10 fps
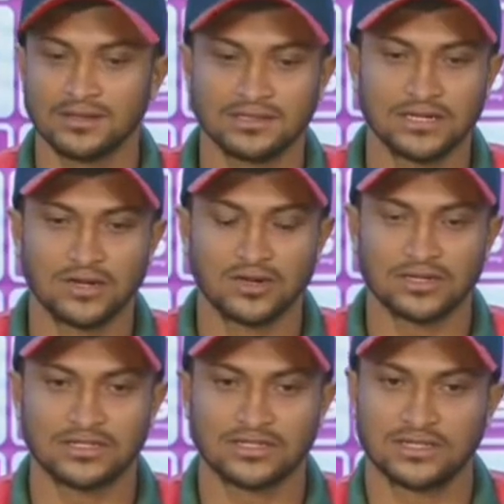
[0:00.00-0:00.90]
ভাই আজকে
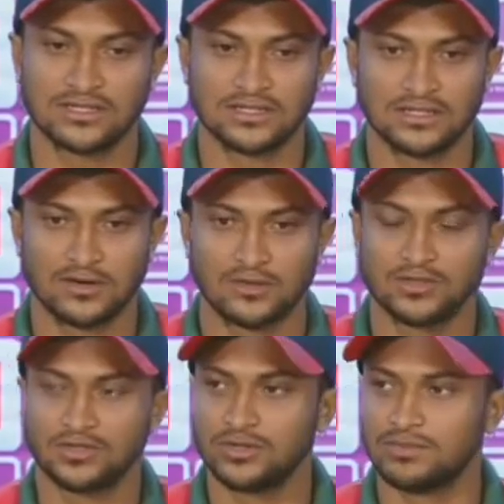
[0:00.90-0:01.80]
সাবস্ক্রাইবের কথা
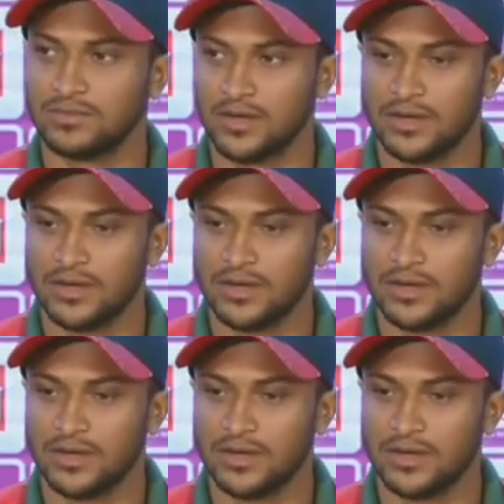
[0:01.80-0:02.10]
বলবেন না